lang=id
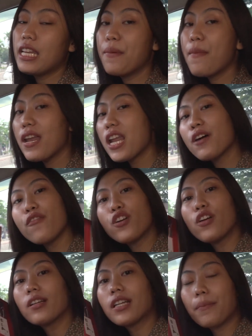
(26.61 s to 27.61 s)
Di mana
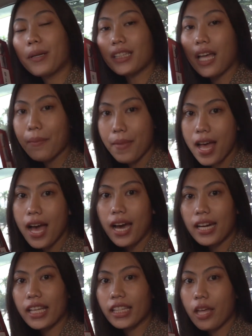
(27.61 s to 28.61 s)
phone holder pertama akan